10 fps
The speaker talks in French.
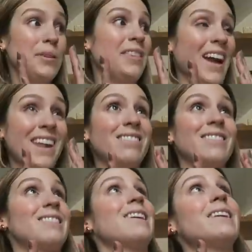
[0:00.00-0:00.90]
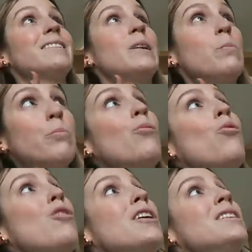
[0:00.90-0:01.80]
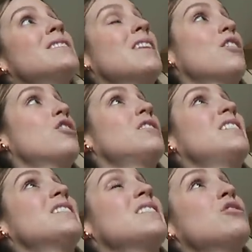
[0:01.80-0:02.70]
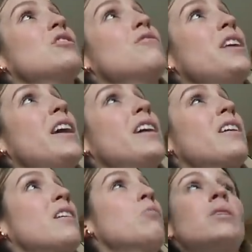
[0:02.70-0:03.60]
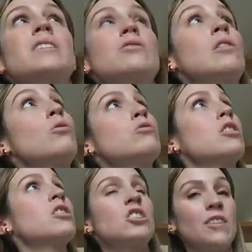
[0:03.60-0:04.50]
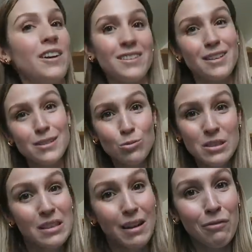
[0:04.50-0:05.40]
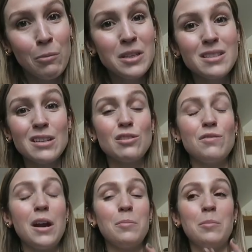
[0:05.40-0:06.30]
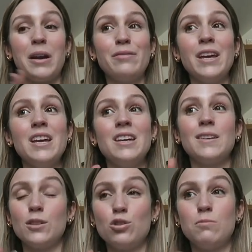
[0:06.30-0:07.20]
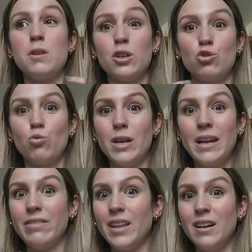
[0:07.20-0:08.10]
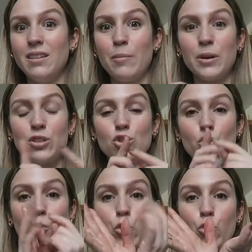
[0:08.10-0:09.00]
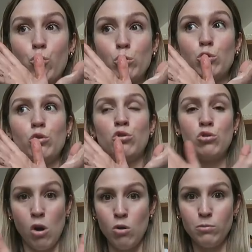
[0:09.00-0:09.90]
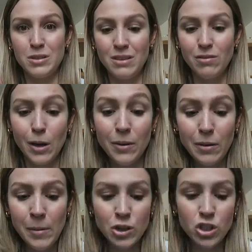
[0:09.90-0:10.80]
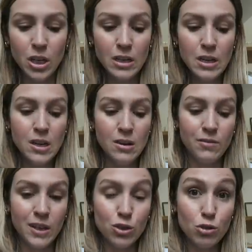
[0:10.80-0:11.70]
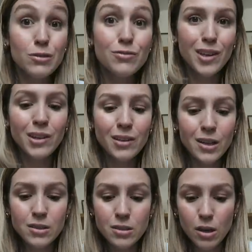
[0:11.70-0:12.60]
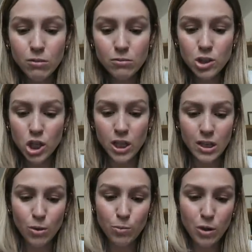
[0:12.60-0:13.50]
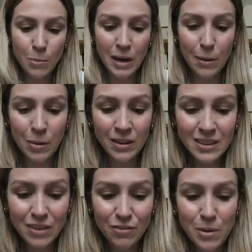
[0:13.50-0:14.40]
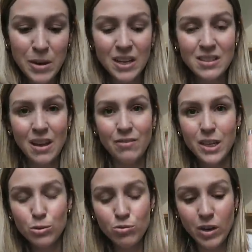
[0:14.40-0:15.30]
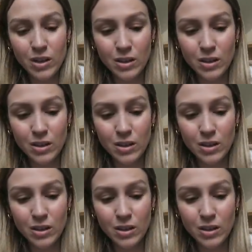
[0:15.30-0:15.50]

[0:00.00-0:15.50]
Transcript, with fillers: puis drette dans des pots. C'est le cas des sansevieres, euh, ouais c'est ça l'autre sorte que j'avais en tête, c'est aussi dans la famille des sansevieres, mais bref, quand tu te mets à jouer là-dedans, après ça, tout tombe. C'est vraiment, vraiment chiant. Fait que juste faites attention, checkez un peu comment la plante est faite, mais quand ça vient souvent